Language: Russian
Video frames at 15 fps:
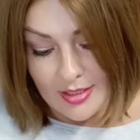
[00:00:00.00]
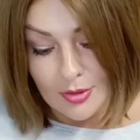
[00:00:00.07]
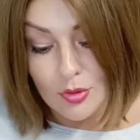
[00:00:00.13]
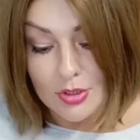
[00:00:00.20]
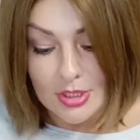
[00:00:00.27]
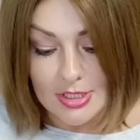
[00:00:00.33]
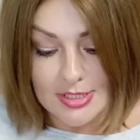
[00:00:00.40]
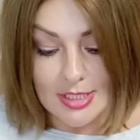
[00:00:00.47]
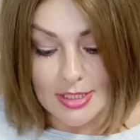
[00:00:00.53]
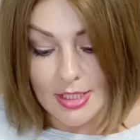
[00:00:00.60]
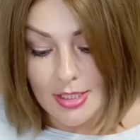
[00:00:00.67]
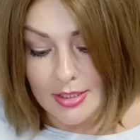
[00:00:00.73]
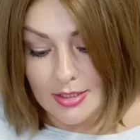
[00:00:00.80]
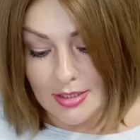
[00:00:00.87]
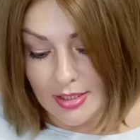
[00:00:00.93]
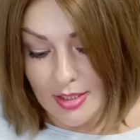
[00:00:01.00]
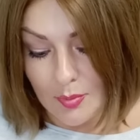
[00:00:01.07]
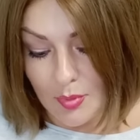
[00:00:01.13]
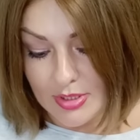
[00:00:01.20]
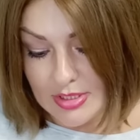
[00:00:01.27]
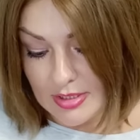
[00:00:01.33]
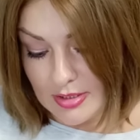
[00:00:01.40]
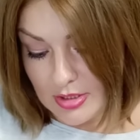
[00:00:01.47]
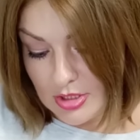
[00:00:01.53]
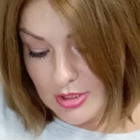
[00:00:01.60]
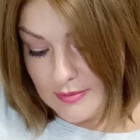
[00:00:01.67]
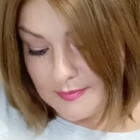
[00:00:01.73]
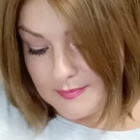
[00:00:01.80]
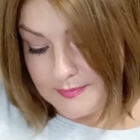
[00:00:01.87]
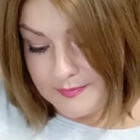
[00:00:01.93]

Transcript: Но ну, это не сандали, это такие ботиночки.